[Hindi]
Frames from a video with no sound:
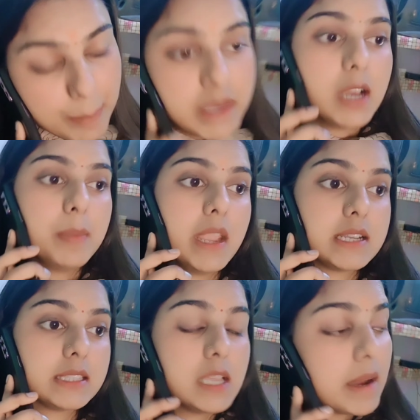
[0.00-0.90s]
हम ही घर पर रह
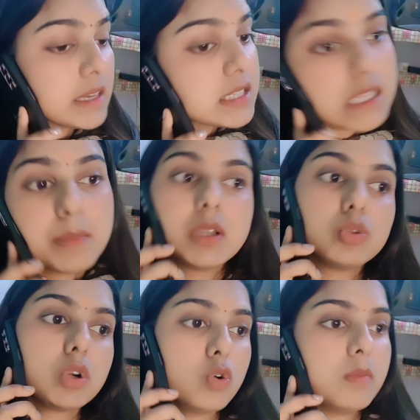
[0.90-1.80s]
जाते हैं बाकी सब इधर
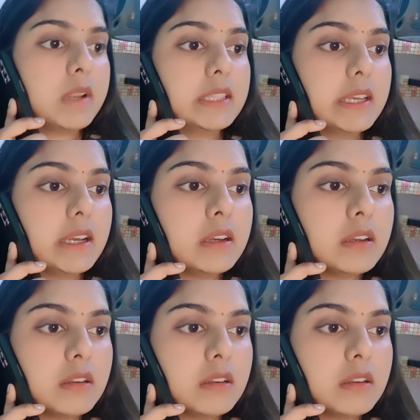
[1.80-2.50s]
उधर घूम लेते हैं